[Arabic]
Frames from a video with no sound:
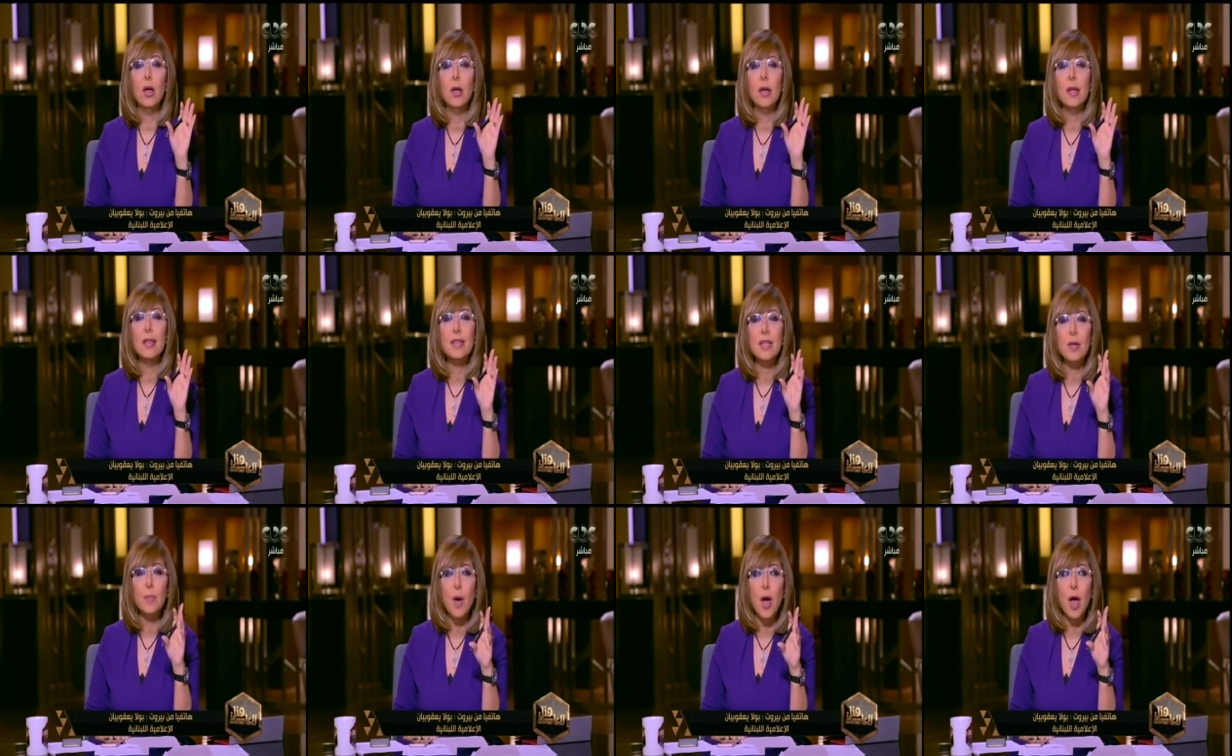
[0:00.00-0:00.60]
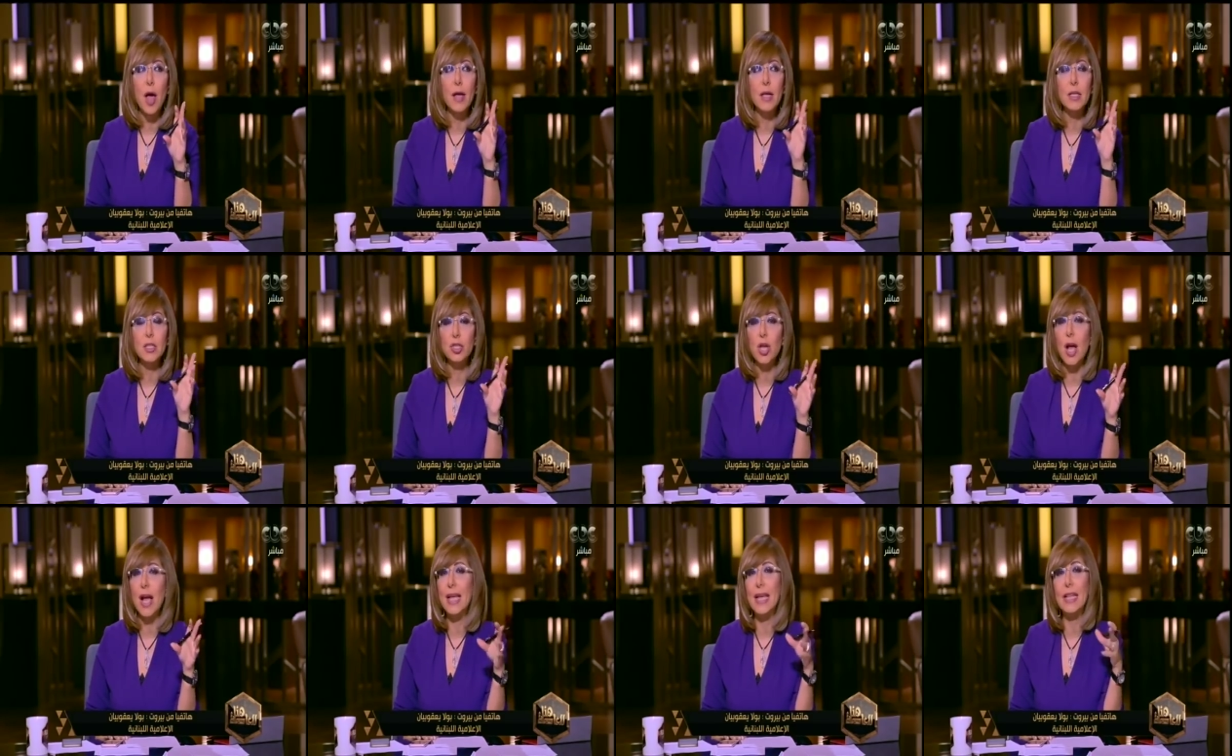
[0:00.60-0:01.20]
اه انطباعك
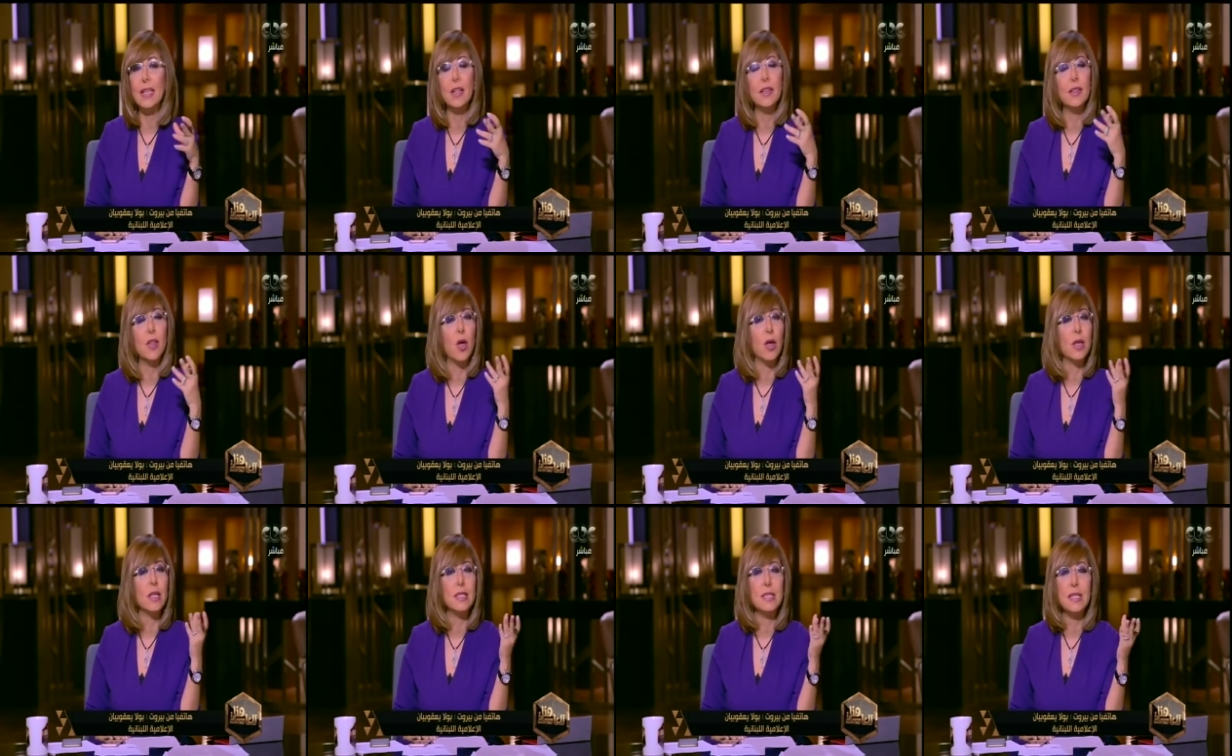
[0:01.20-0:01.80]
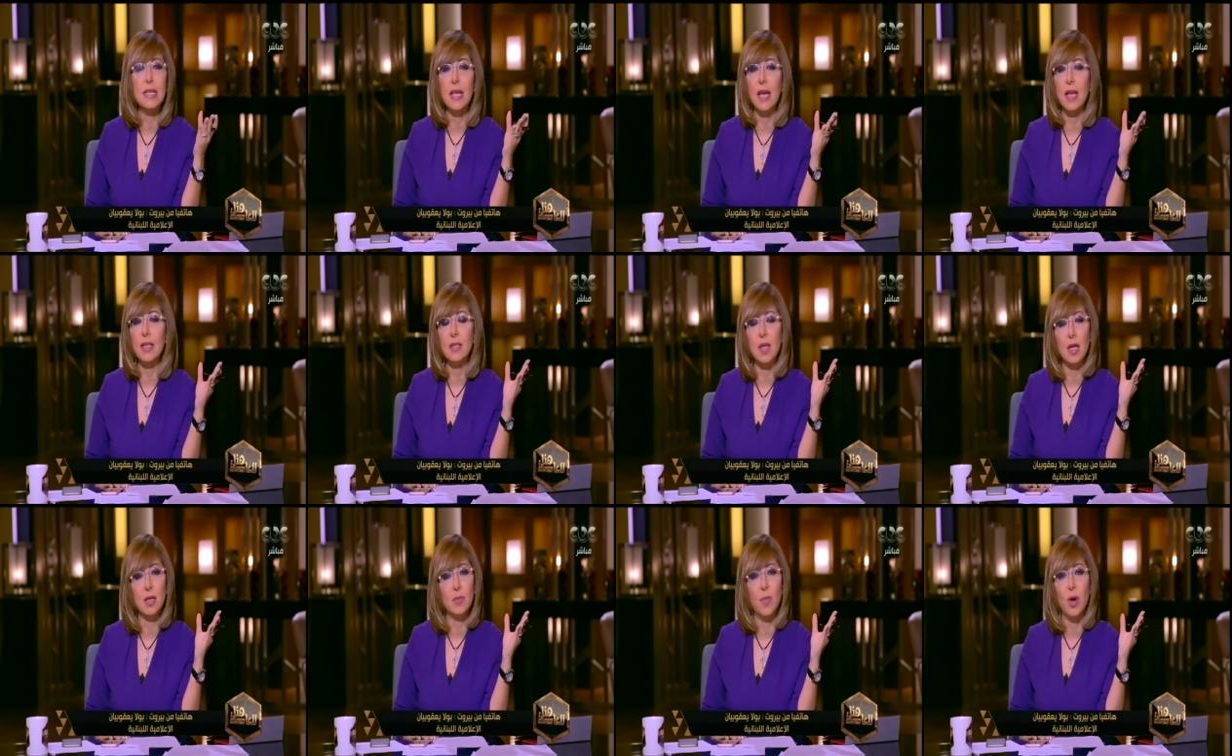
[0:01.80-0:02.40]
الش... اكيد التقيتيه
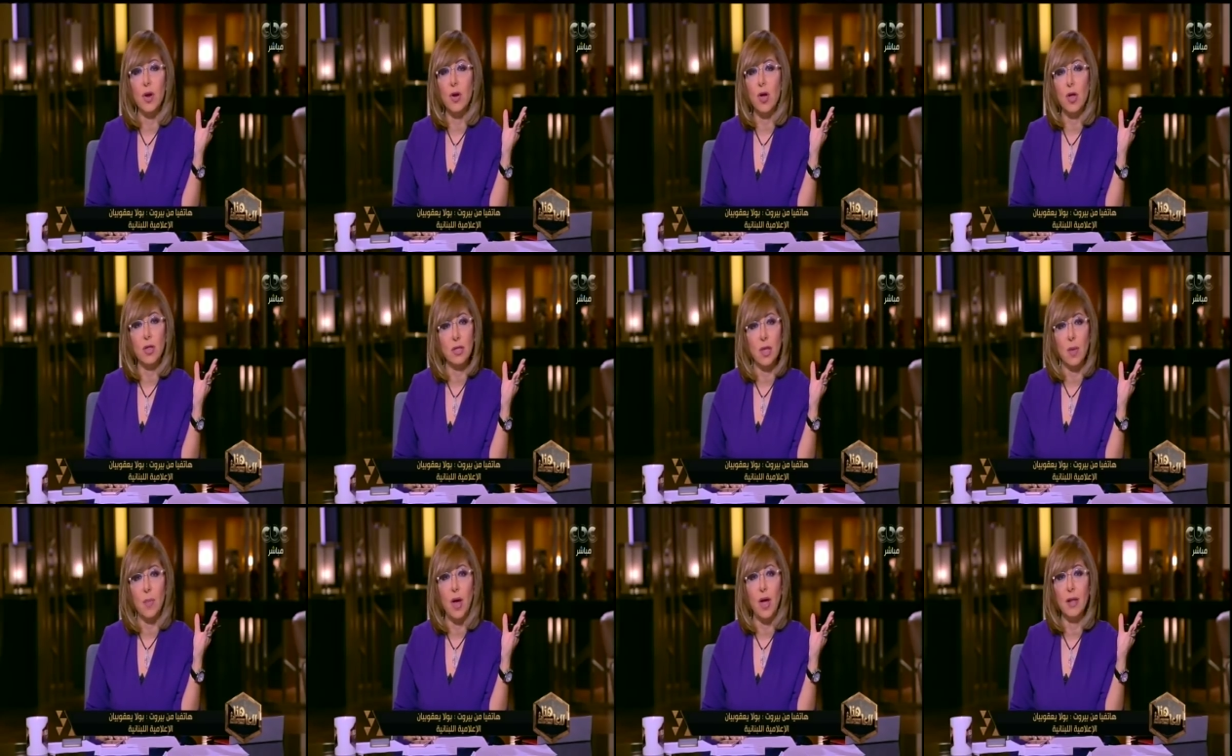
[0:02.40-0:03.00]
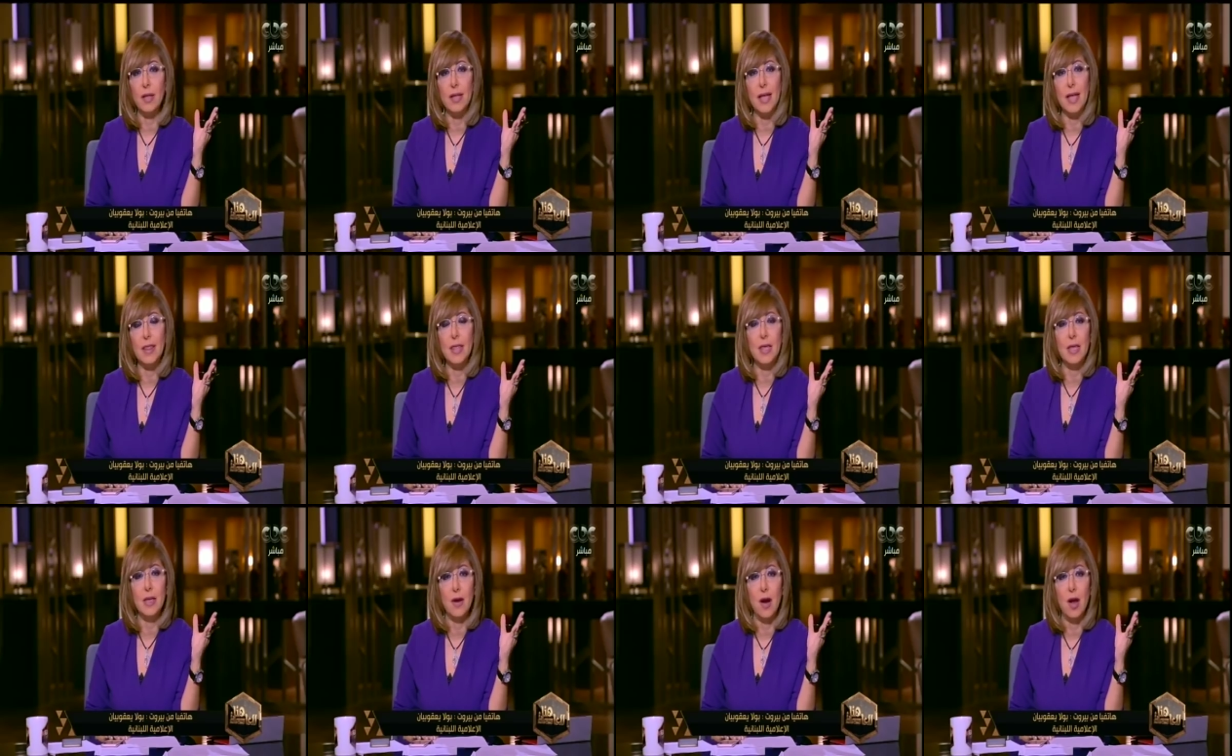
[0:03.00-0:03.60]
عده مرات طبعا
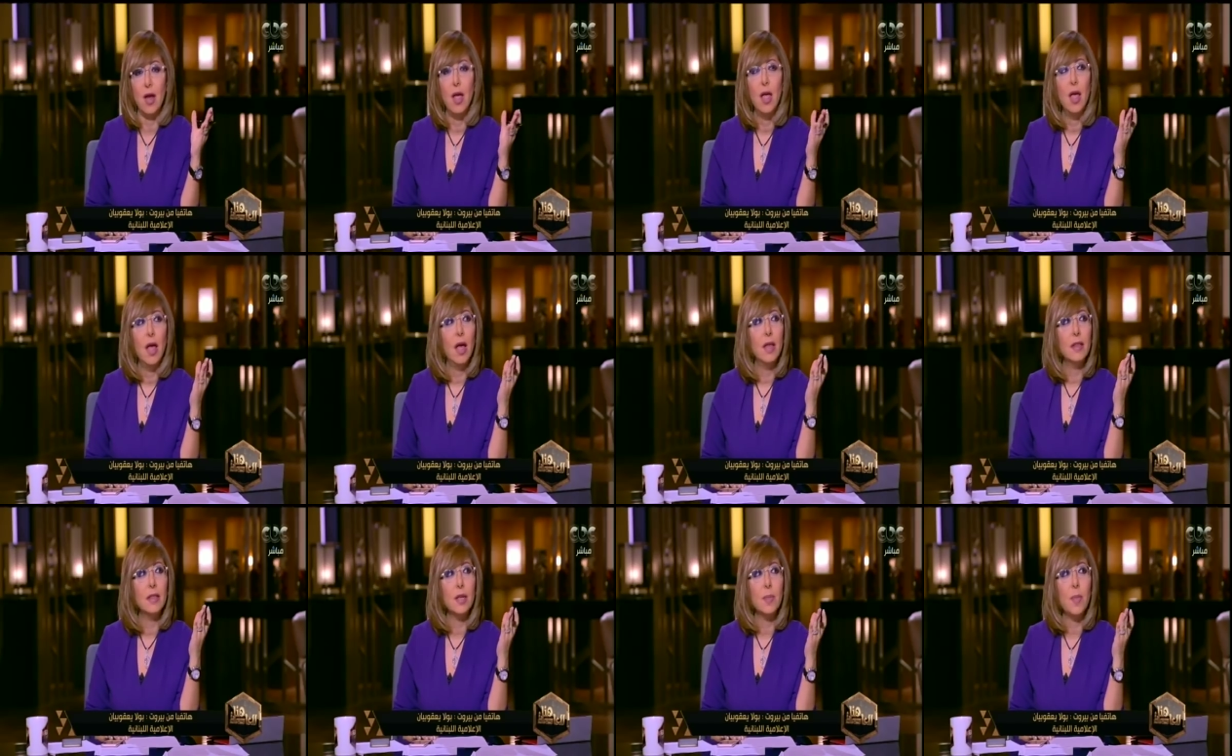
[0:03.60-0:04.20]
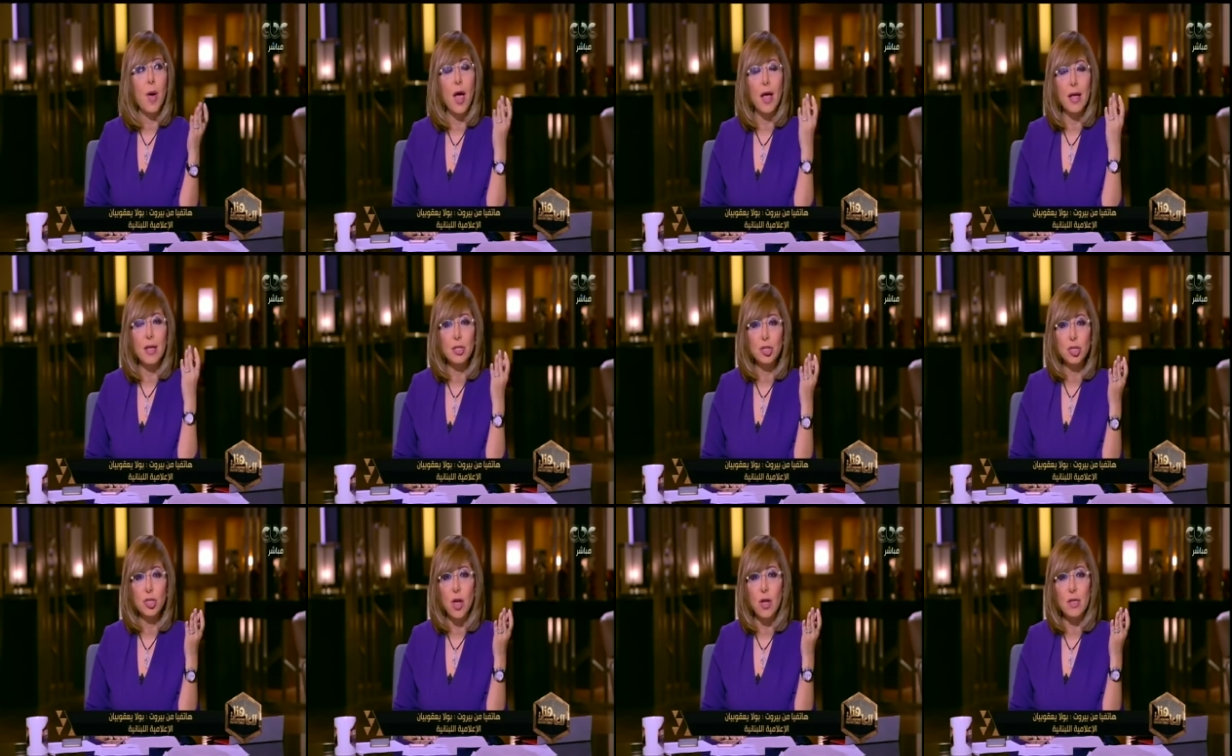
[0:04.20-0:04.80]
كثيره
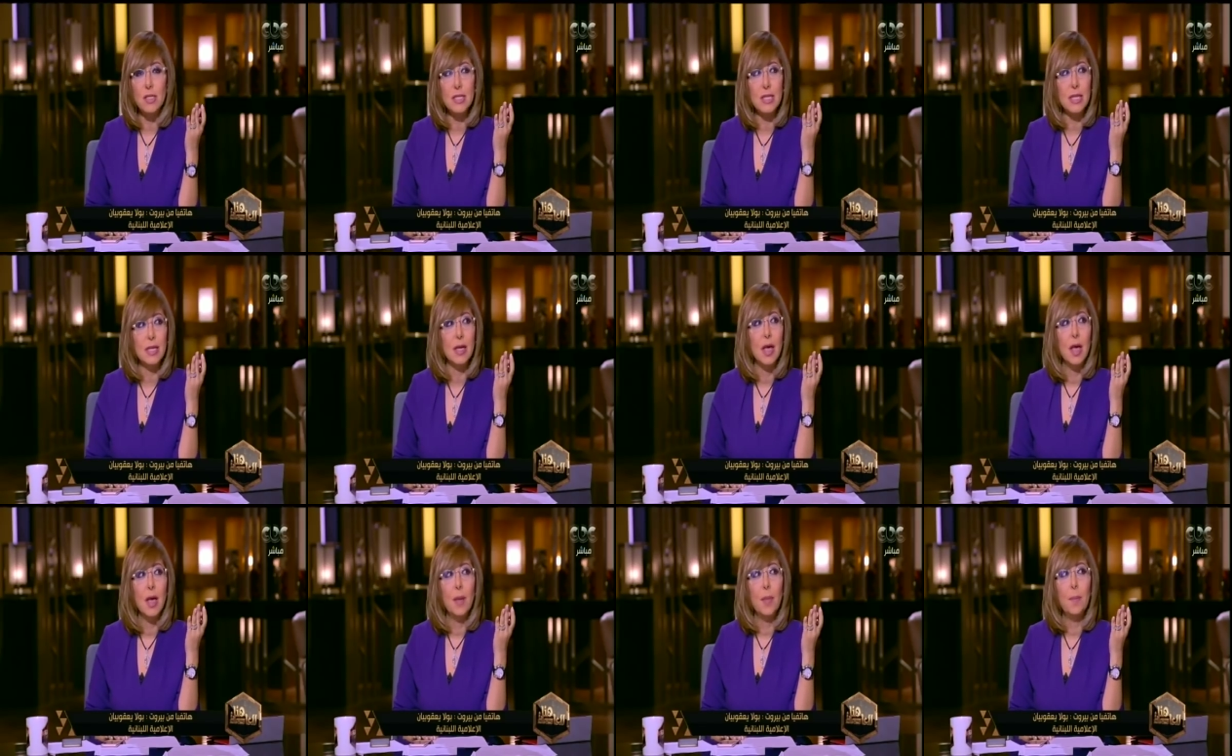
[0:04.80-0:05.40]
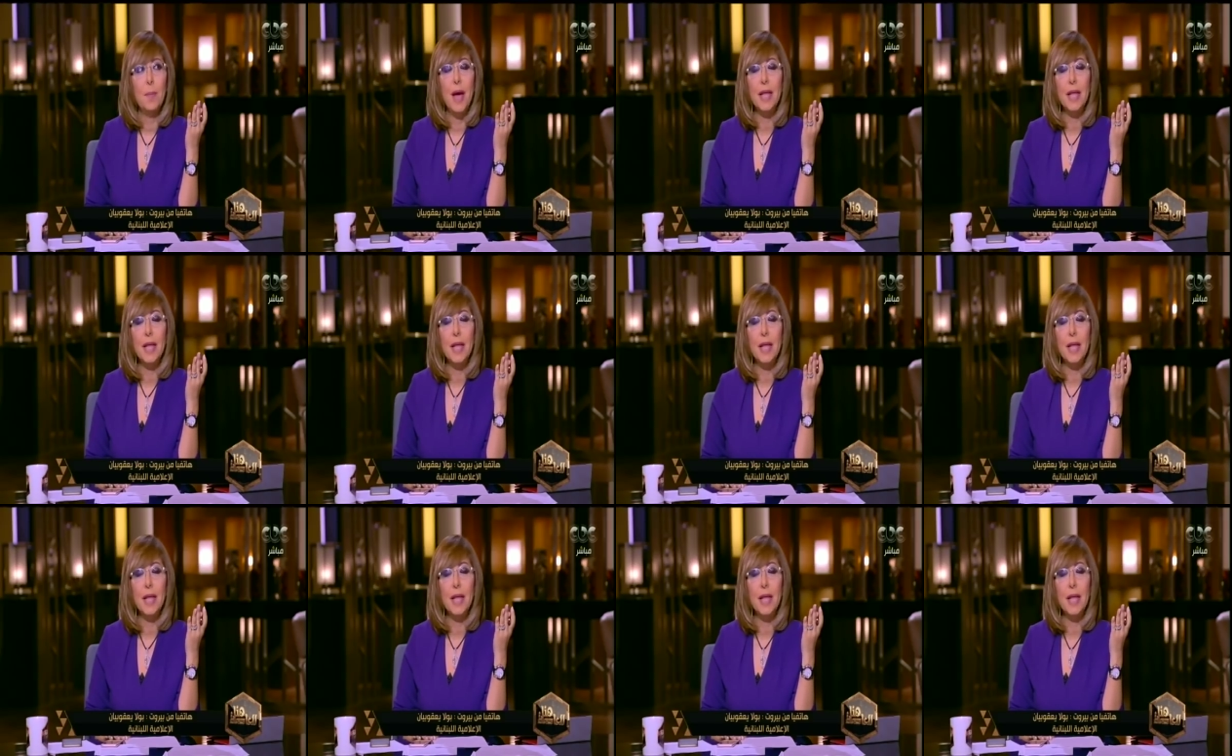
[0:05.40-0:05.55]
انطباعك الشخصي نعم.